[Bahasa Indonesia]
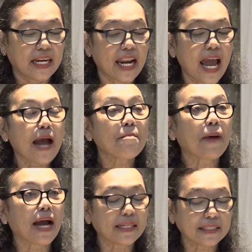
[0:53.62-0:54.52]

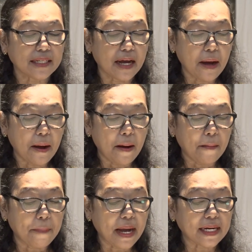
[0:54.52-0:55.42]
Naaman
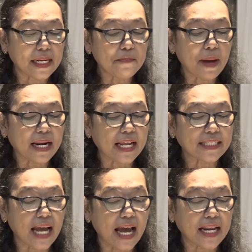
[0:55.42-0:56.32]
Panglima
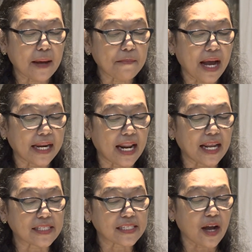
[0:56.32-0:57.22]
Raja Aram
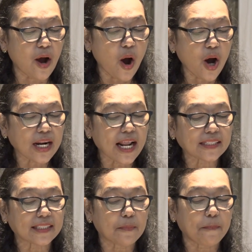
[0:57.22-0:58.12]
adalah
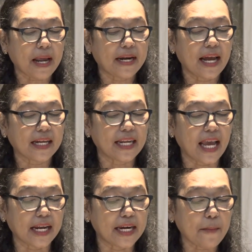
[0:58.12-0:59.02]
seorang terpandang di
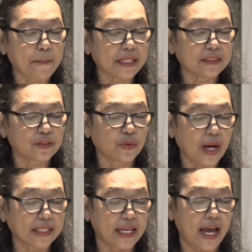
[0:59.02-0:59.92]
hadapan
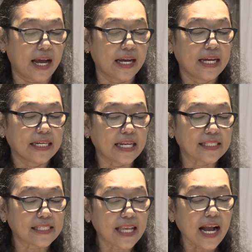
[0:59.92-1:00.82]
tuannya dan
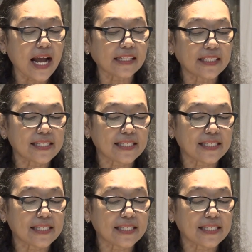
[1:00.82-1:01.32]
sangat